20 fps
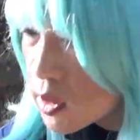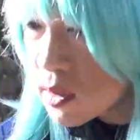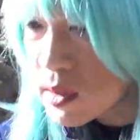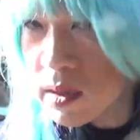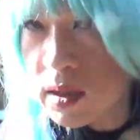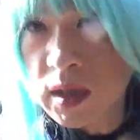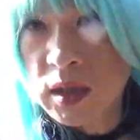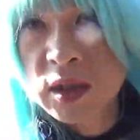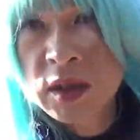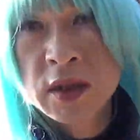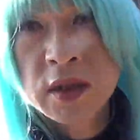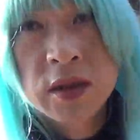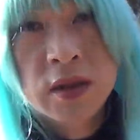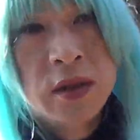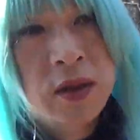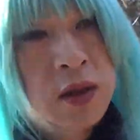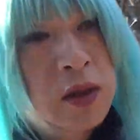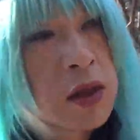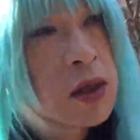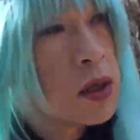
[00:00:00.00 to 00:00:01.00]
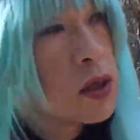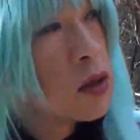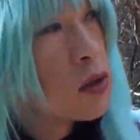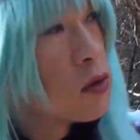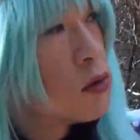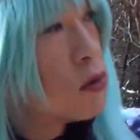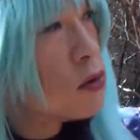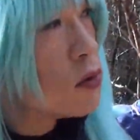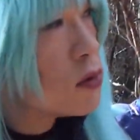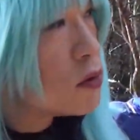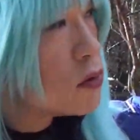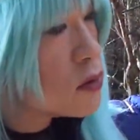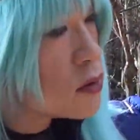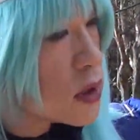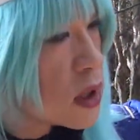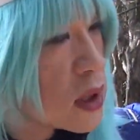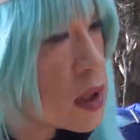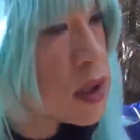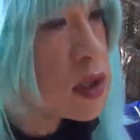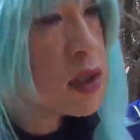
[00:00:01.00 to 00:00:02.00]
げでねこういう
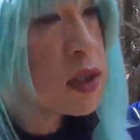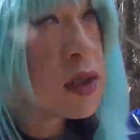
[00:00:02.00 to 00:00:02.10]
ね